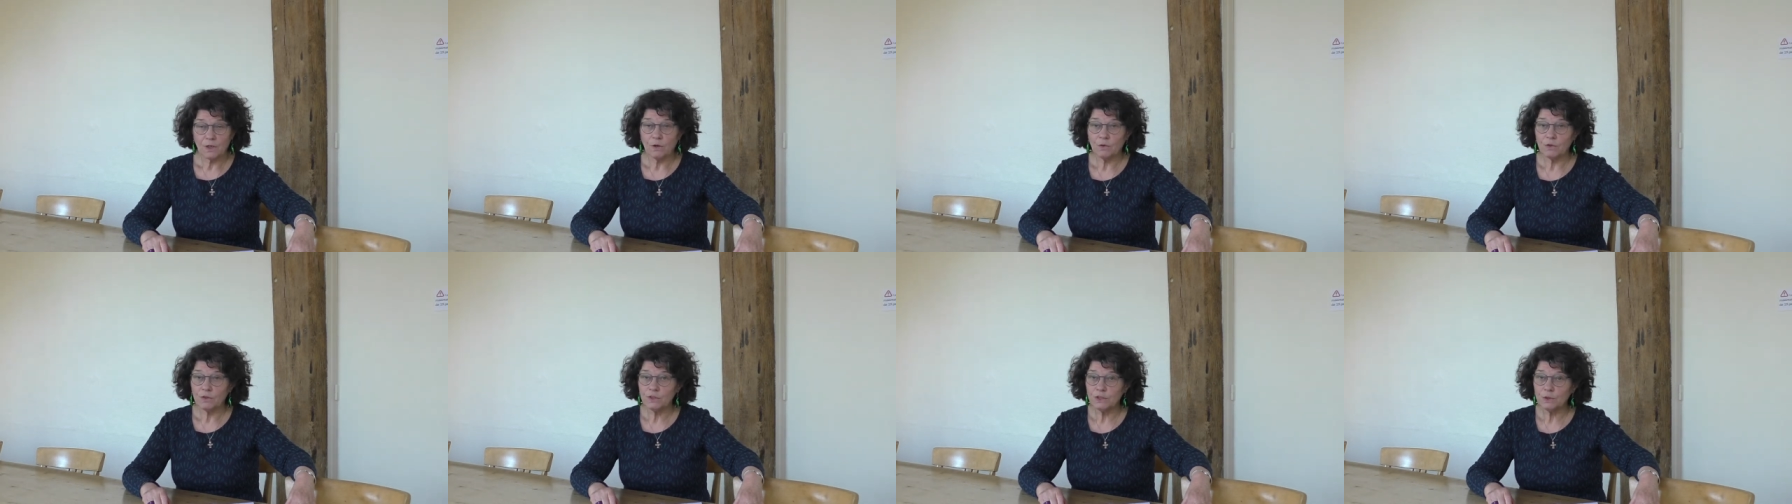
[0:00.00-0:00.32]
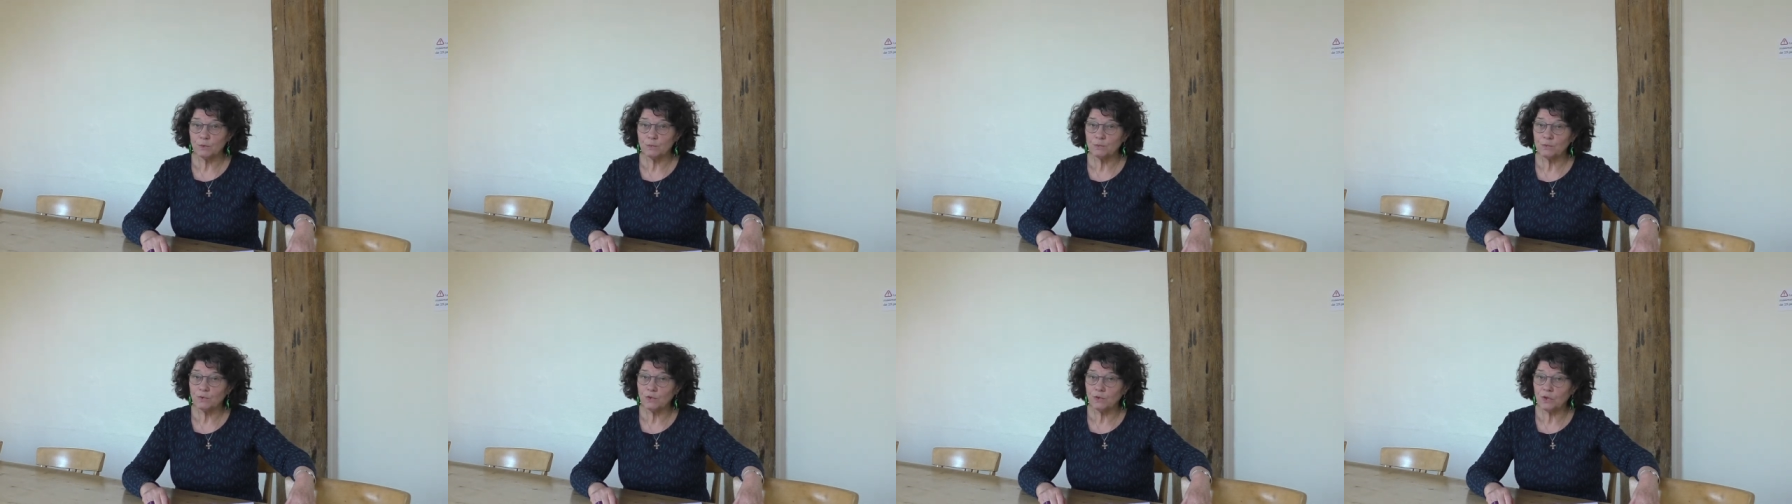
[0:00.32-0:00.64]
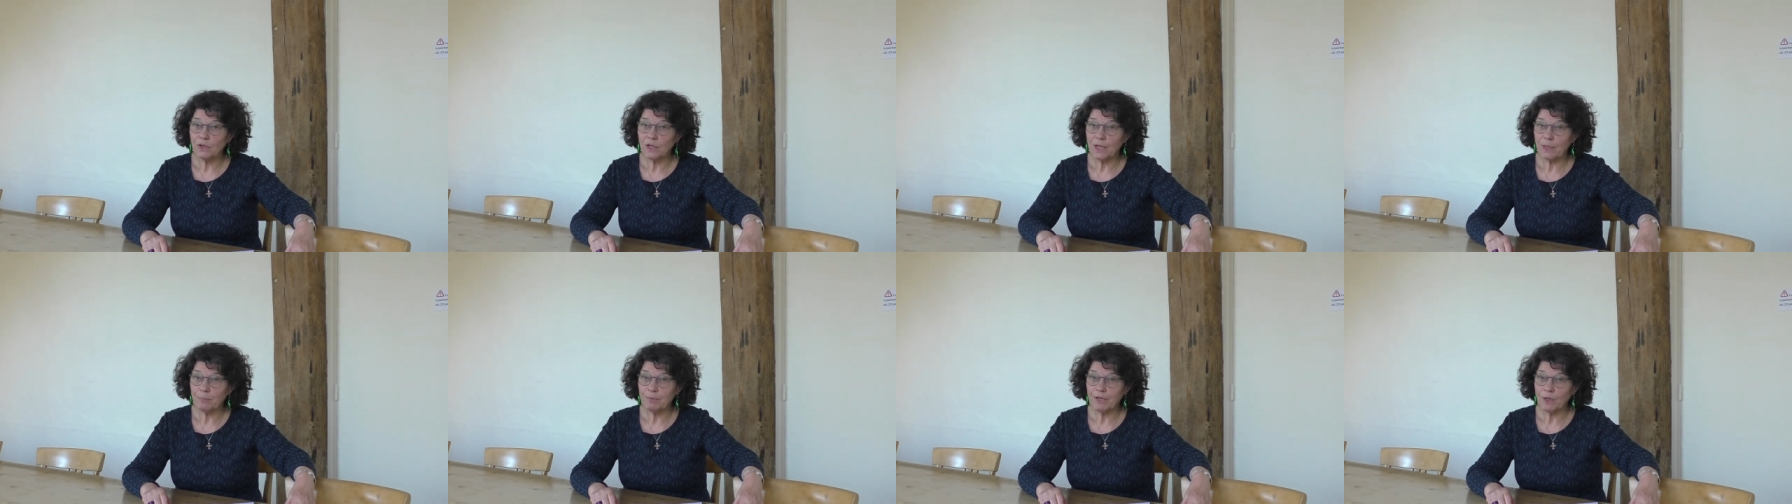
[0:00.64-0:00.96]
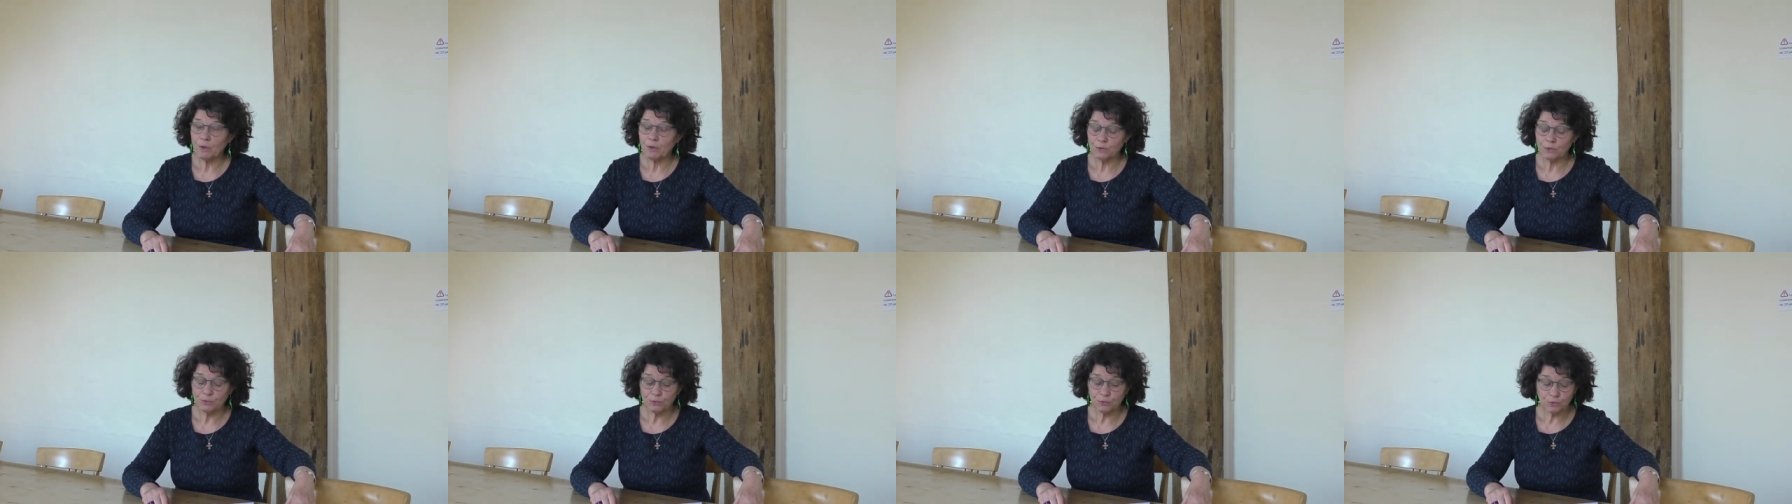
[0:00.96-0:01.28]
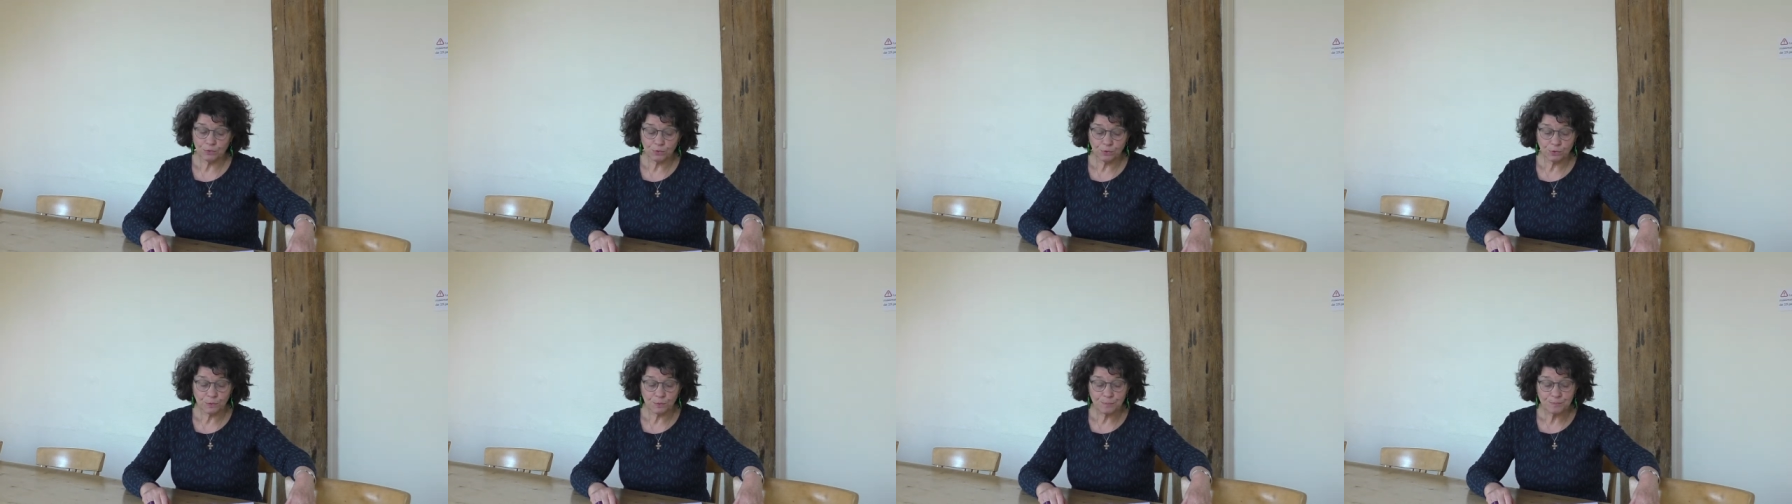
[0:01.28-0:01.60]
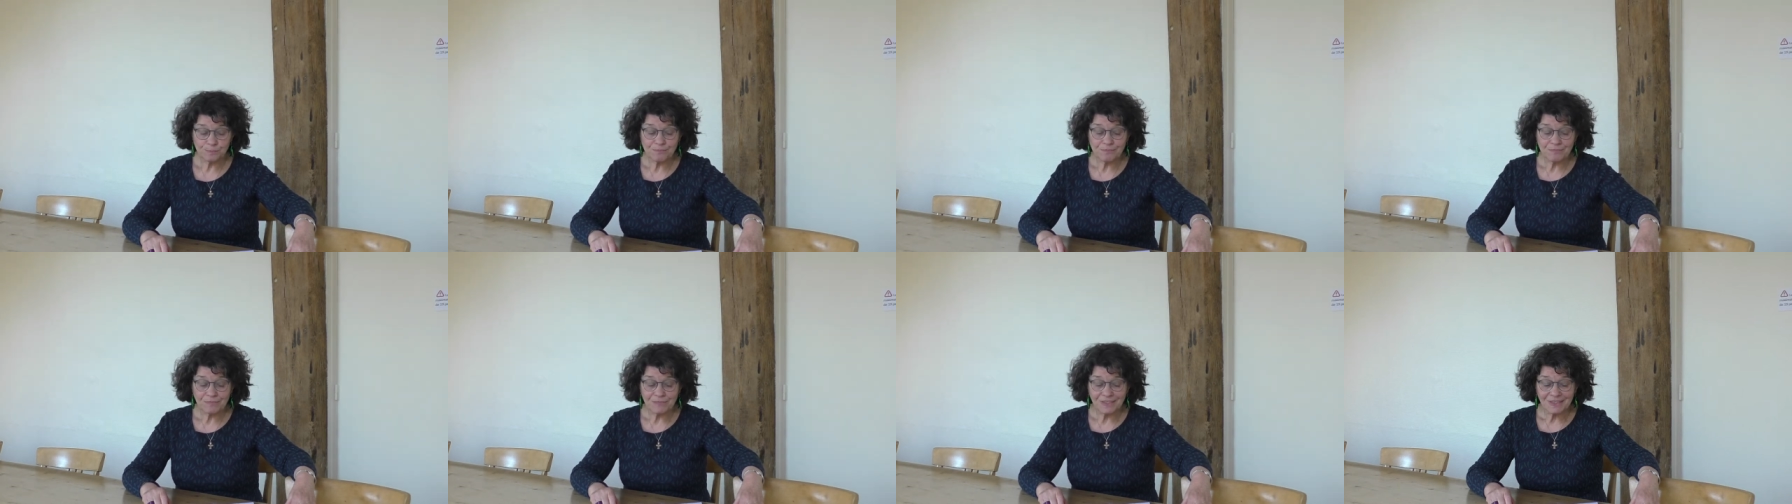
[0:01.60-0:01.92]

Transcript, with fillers: En écoutant la parole de Dieu,